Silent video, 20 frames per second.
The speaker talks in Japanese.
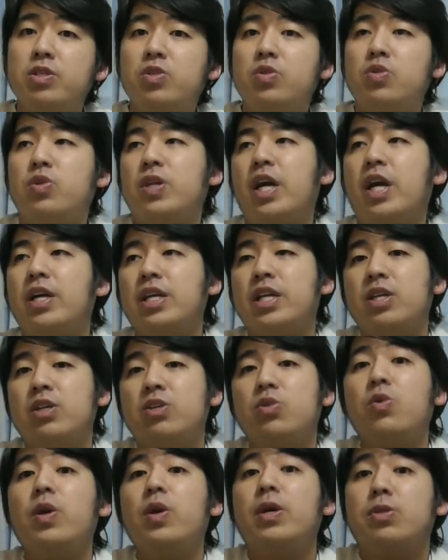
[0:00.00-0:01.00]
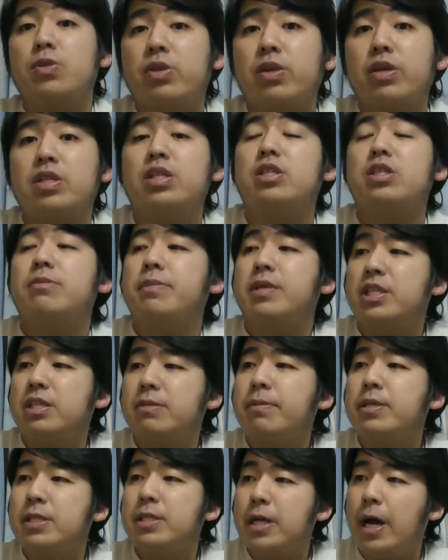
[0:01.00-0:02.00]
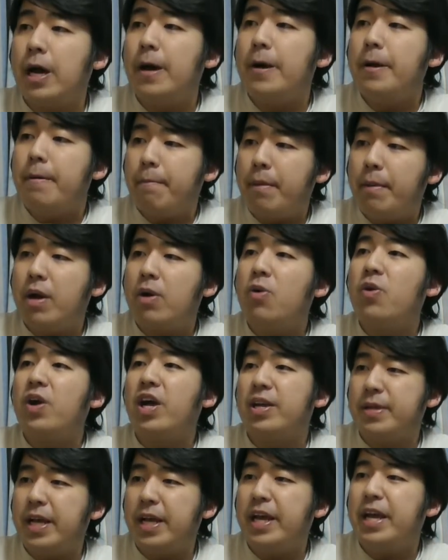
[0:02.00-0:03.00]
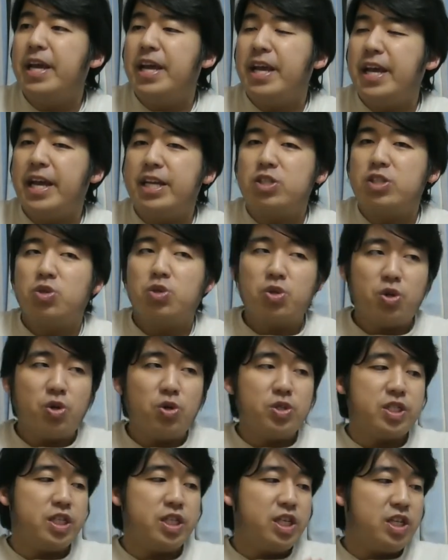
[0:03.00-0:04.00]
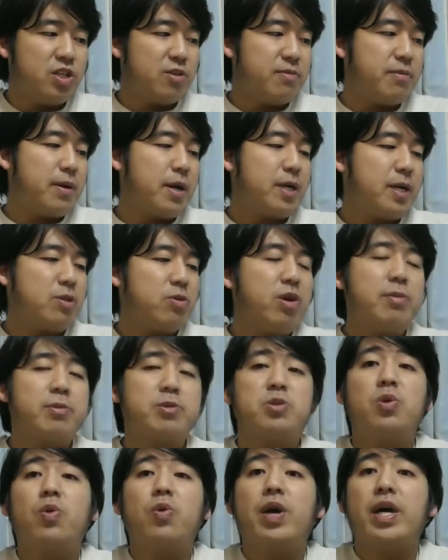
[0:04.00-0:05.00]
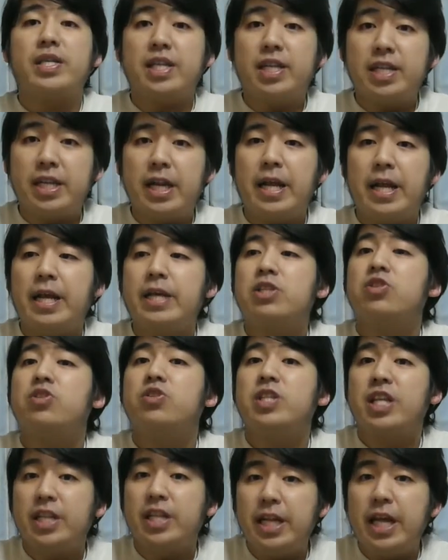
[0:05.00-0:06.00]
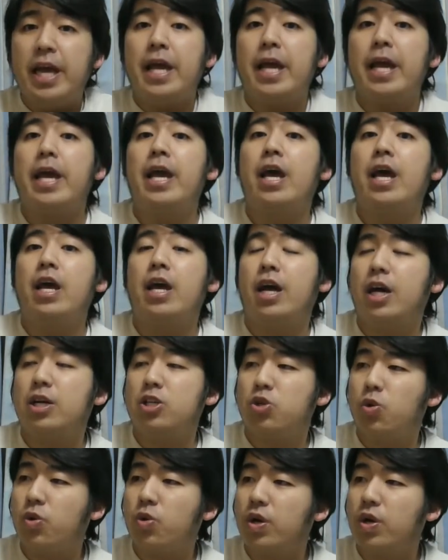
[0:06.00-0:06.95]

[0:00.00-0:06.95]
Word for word: そのランキング動画の時は説明しますが、まあ、今回ね、えちょうど新規の漫画とかも紹介したんでね、えついでにね、えー、